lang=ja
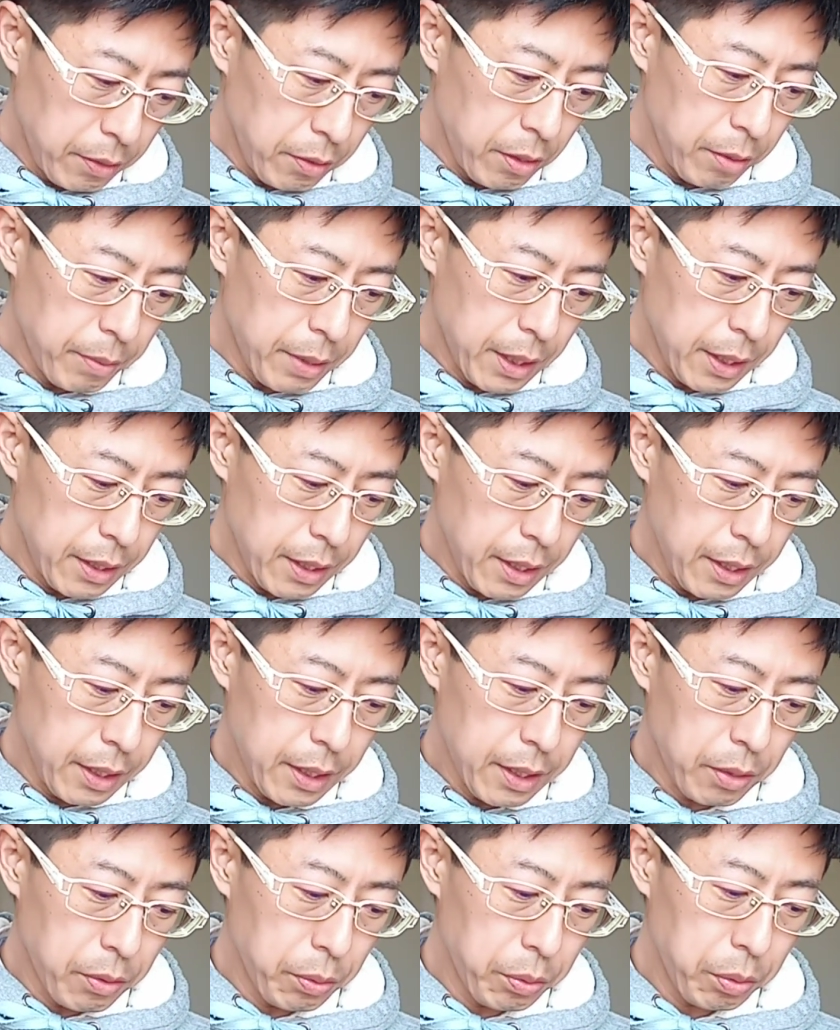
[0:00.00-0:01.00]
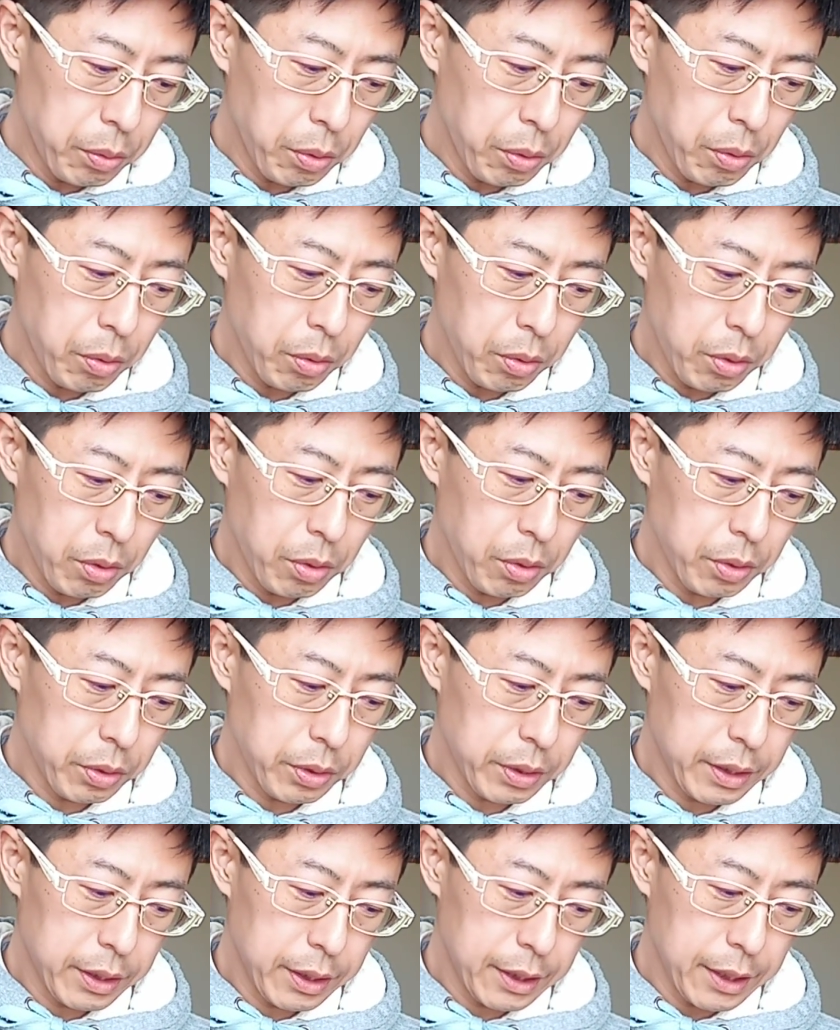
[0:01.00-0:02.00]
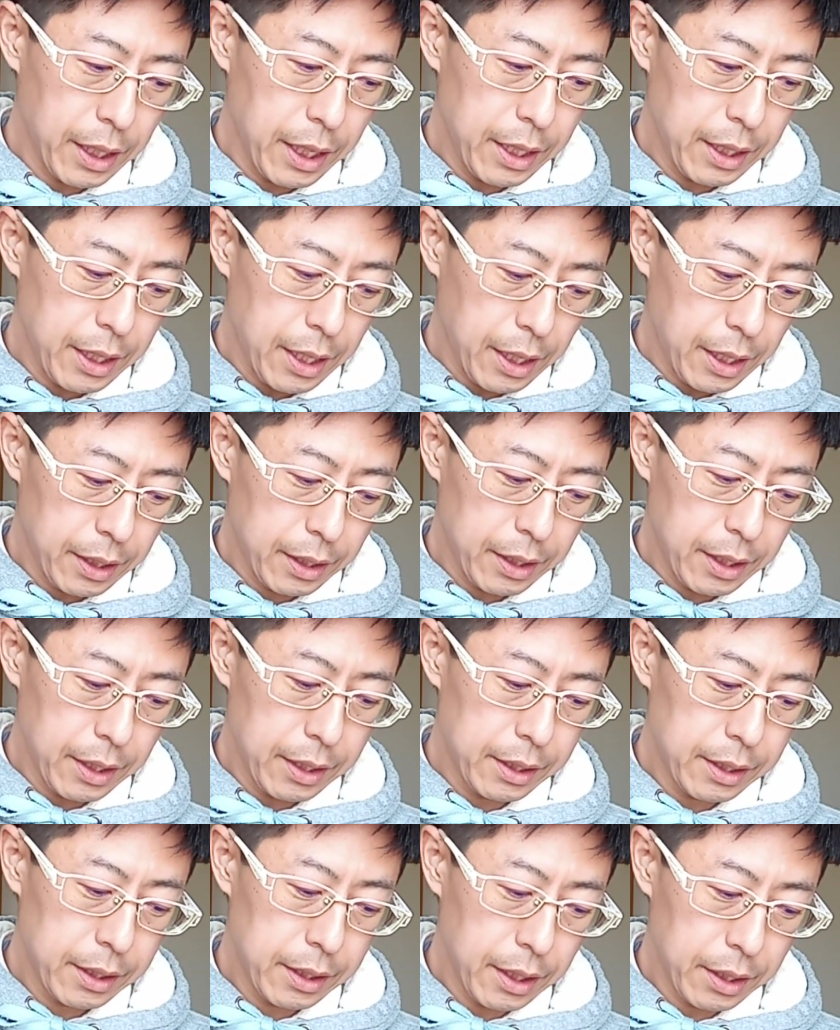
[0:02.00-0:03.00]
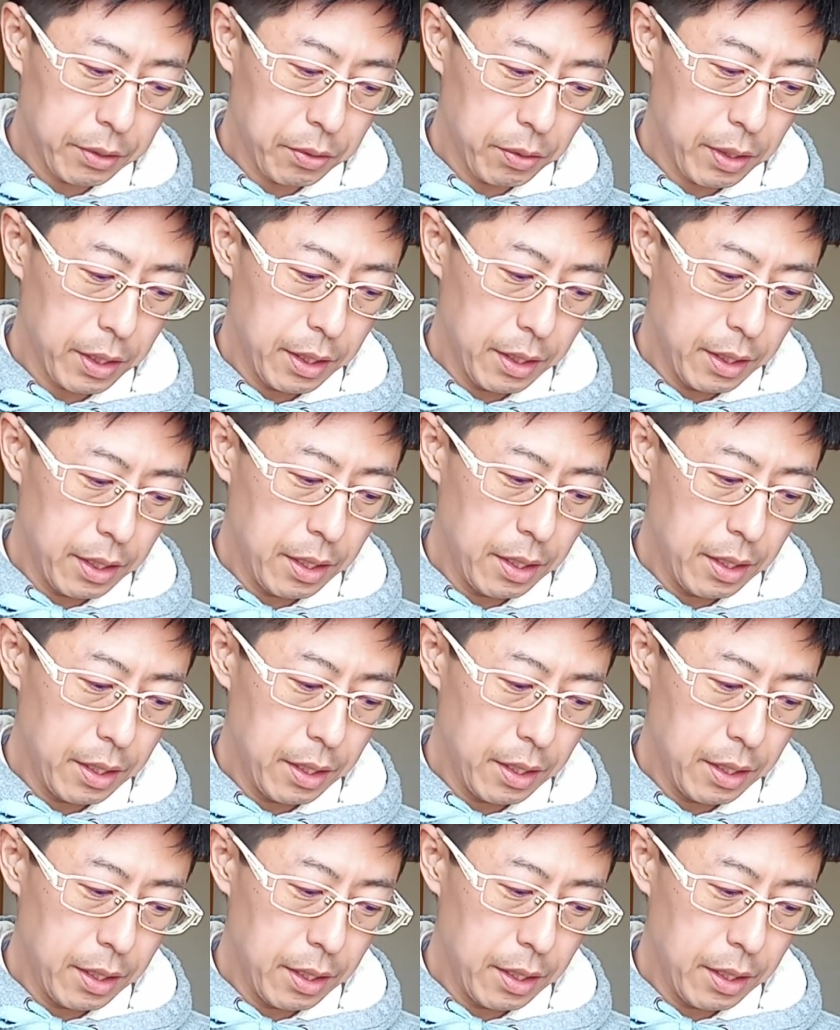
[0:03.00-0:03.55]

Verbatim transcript: 例えば何か本当のことを伝えたかったりした時に